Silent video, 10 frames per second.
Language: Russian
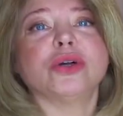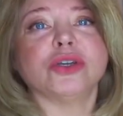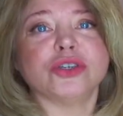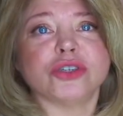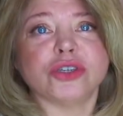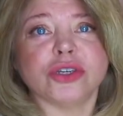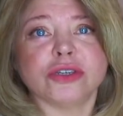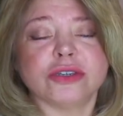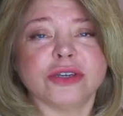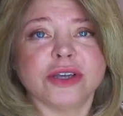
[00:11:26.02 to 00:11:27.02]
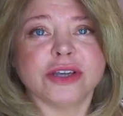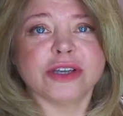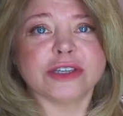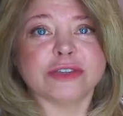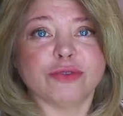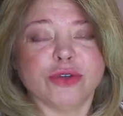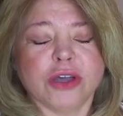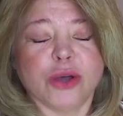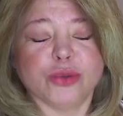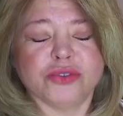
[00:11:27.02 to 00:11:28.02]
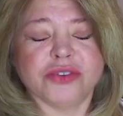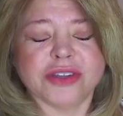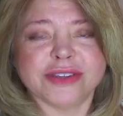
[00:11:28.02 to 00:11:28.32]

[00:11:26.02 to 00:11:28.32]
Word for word: конечно, сейчас свой аутфит.